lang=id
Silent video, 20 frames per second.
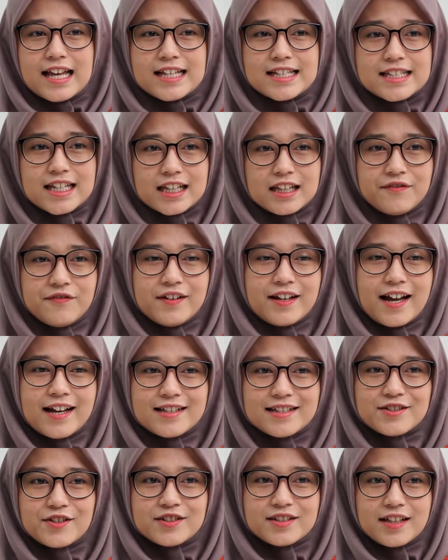
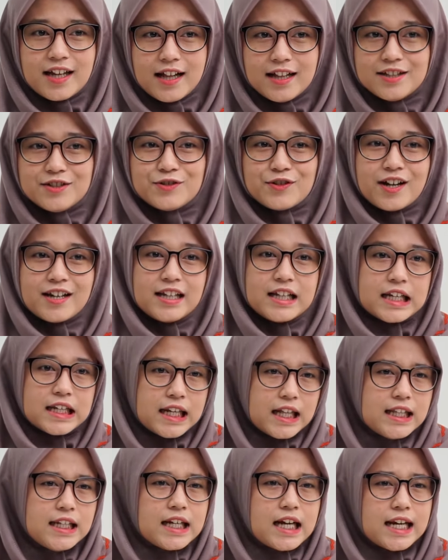Stratifikasi sosial juga
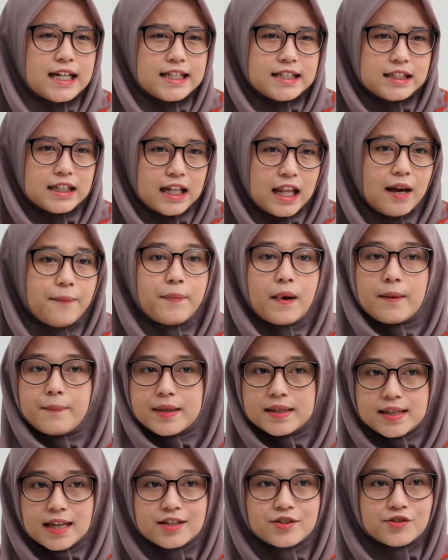dikenal dengan istilah
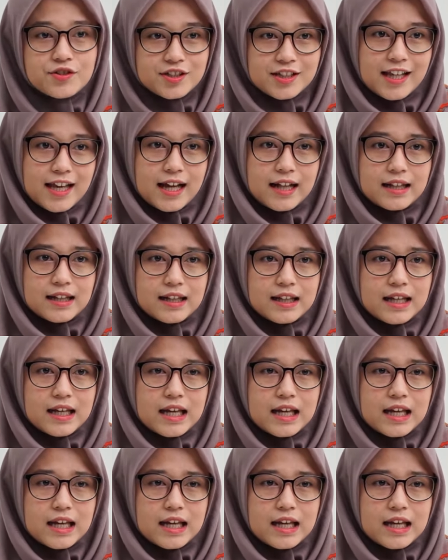pelapisan sosial.